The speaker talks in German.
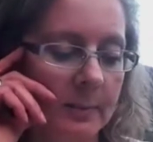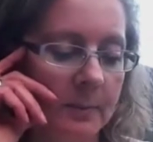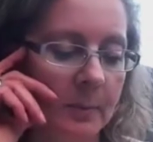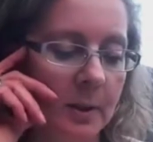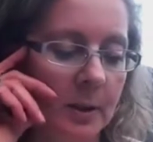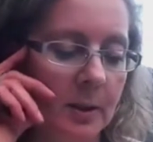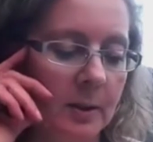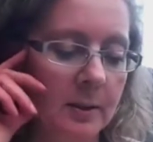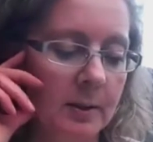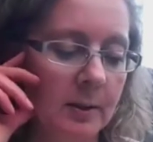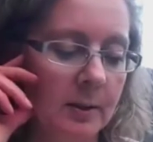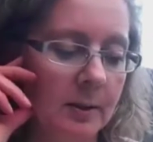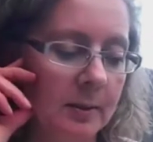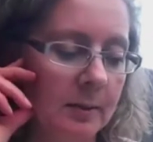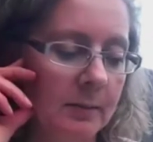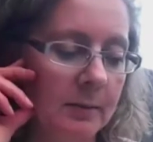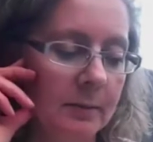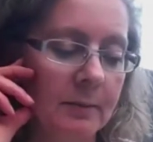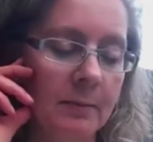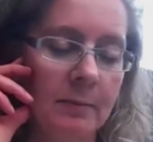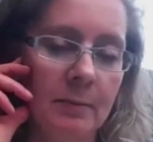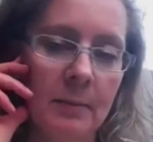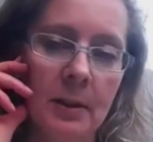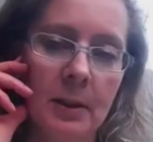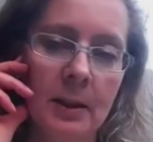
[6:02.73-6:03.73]
mir,
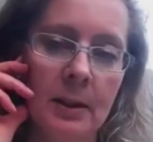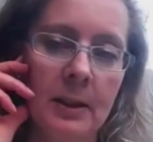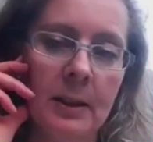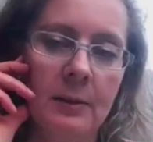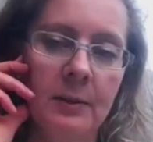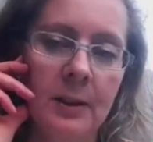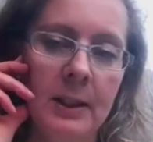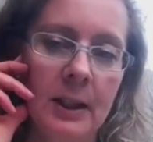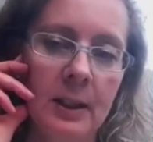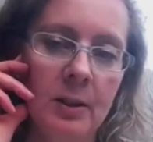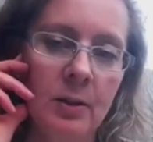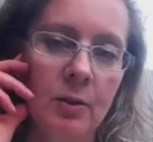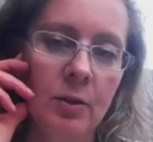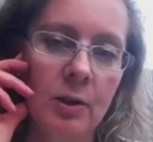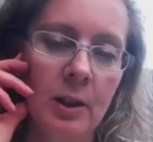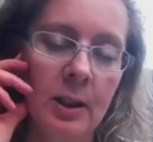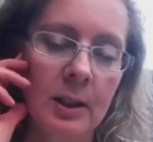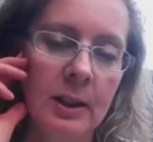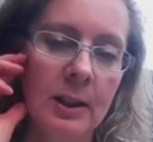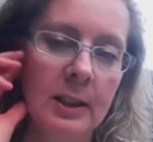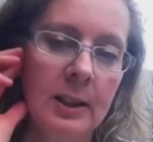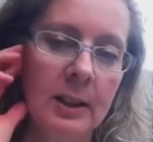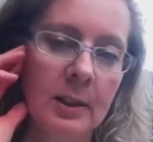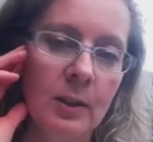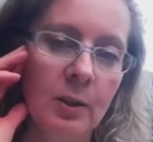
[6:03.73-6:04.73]
mir eine
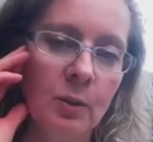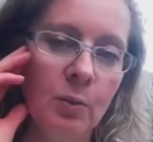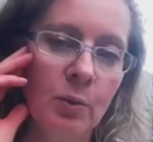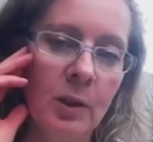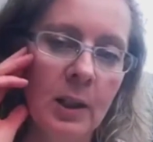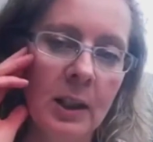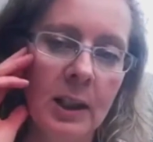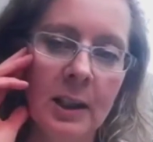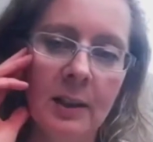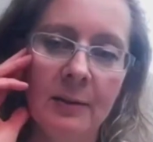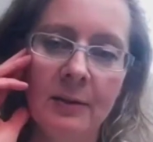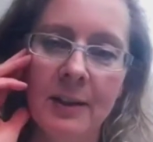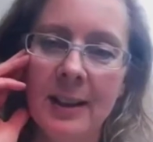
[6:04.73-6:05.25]
Dividendenstrategie zulege,